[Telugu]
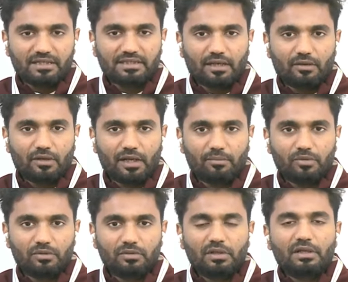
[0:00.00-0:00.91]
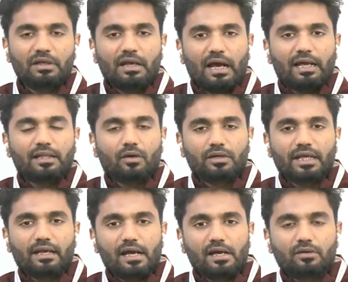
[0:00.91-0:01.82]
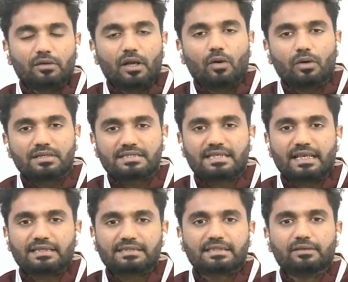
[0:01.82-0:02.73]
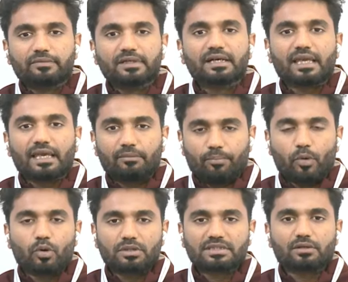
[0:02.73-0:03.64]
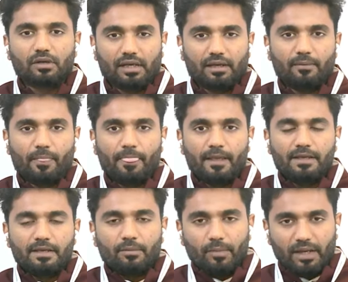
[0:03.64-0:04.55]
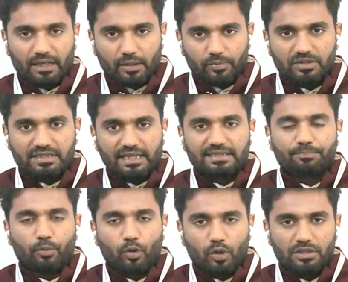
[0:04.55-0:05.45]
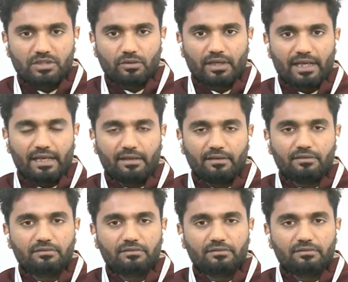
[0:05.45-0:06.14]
చేస్తూ ఉన్నాము అది ఒకటే కాకుండా ఒక సిక్స్ వర్కింగ్ పోర్ట్స్ కూడా మనకి ఇప్పుడు సిక్స్ పోర్ట్స్ ఉన్నాయి